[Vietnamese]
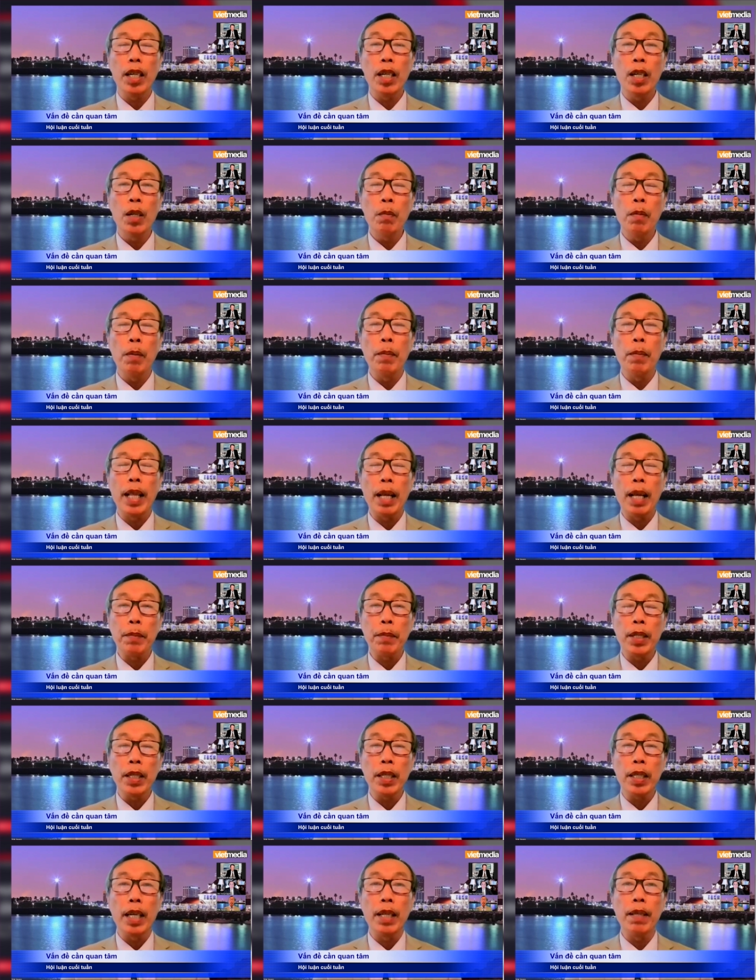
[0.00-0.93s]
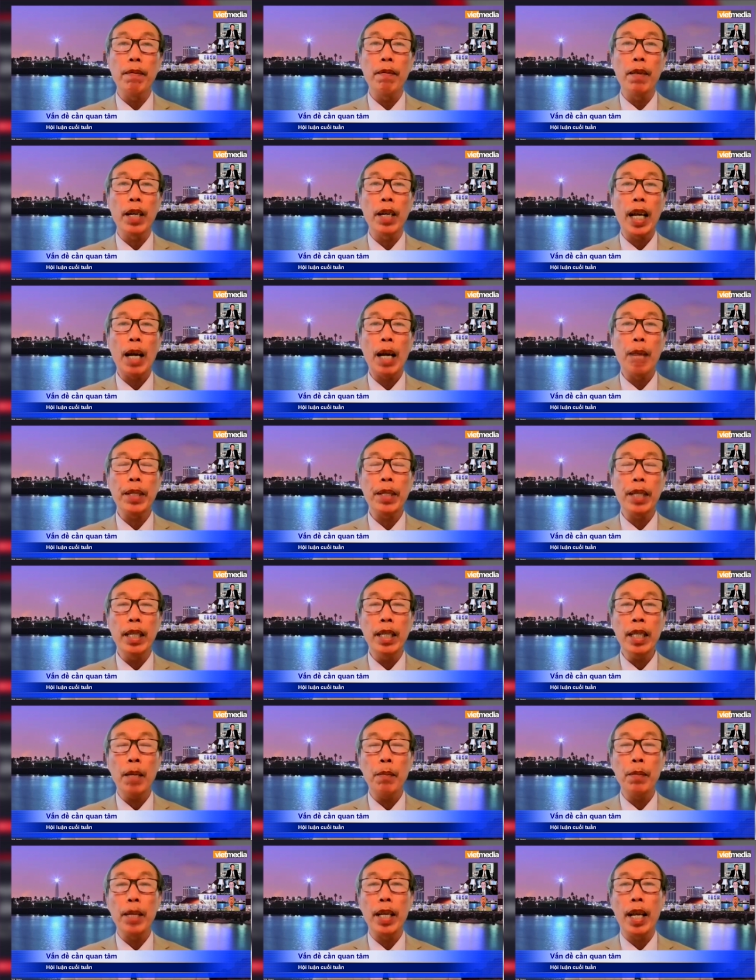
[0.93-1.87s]
lúc mà mình làm chương trình vào ngày
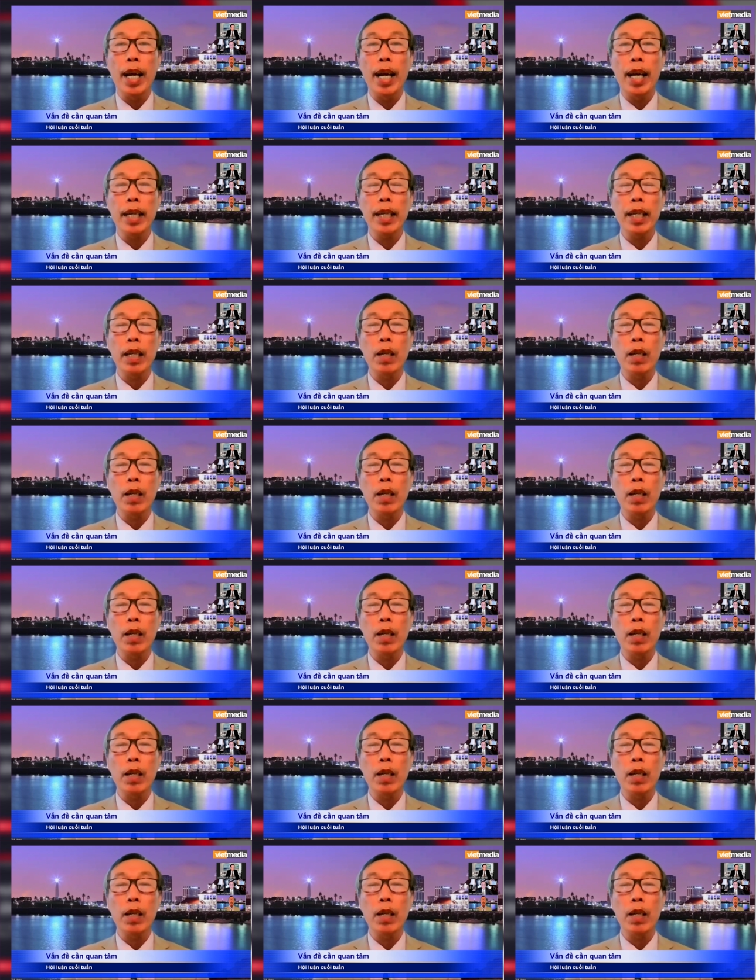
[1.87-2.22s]
29 tháng 12